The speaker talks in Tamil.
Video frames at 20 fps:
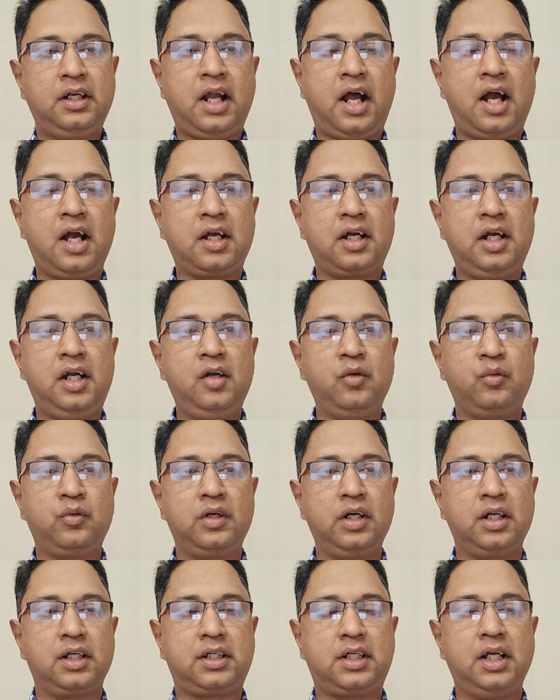நாங்கள்
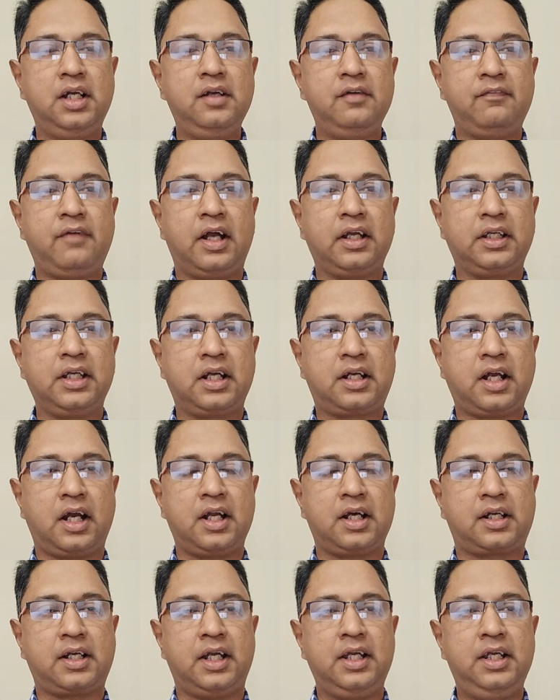உங்களுக்கு வங்கி
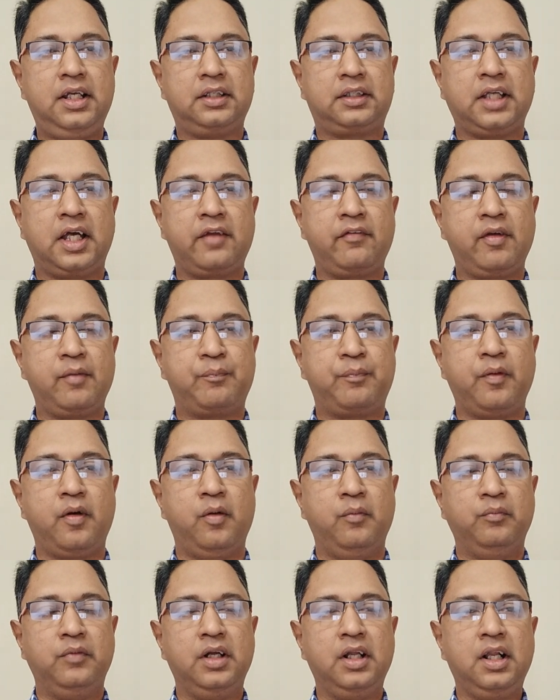கணக்கை
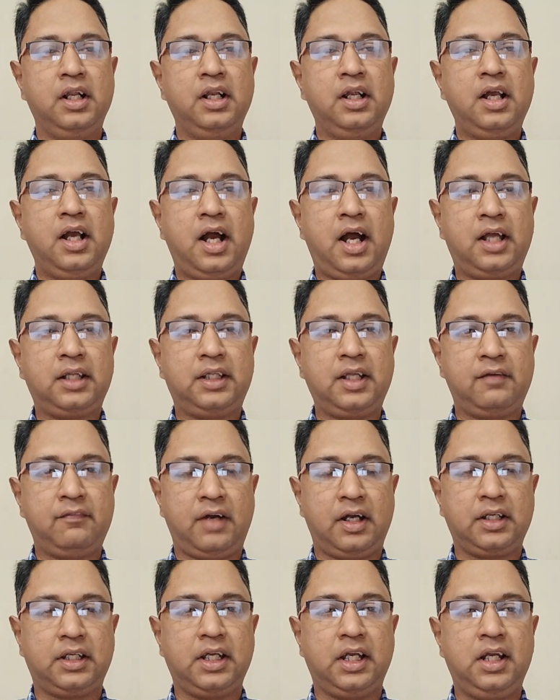தெரிவிப்போம் அந்த
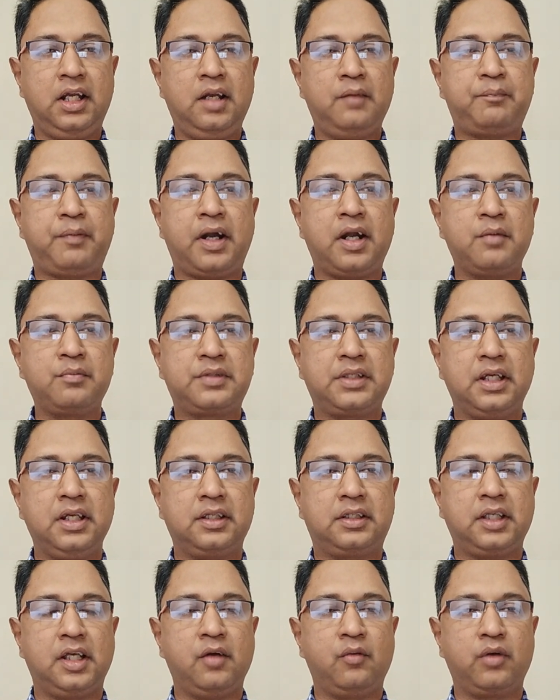வங்கியில் பணம்
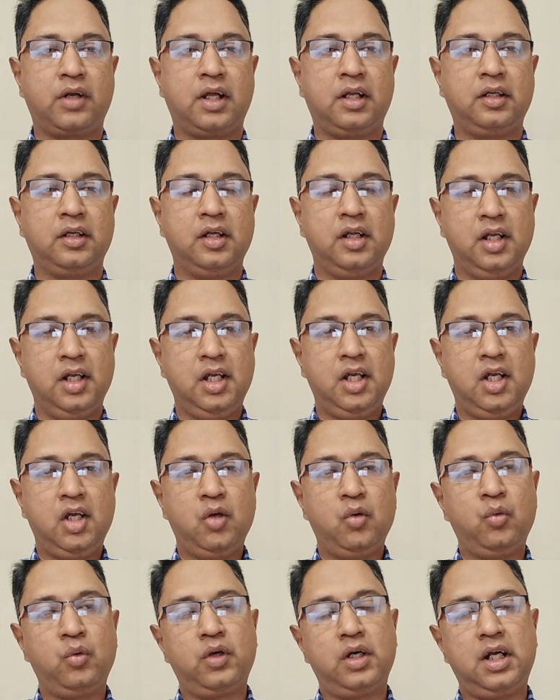செலுத்தியவுடன்
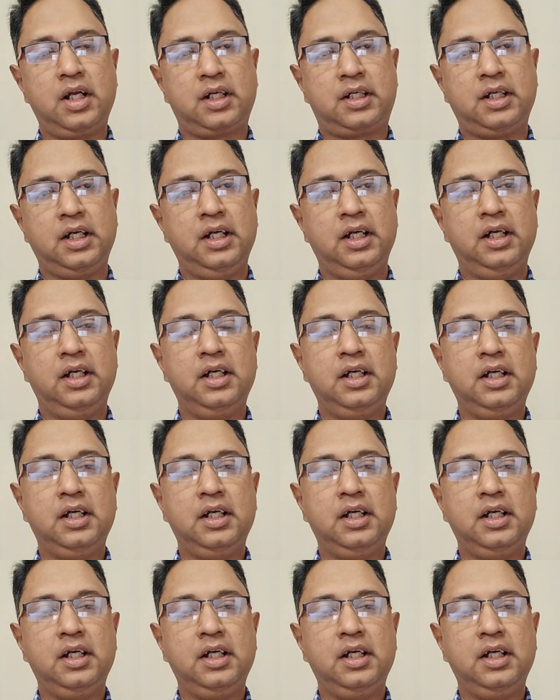உங்களுக்கு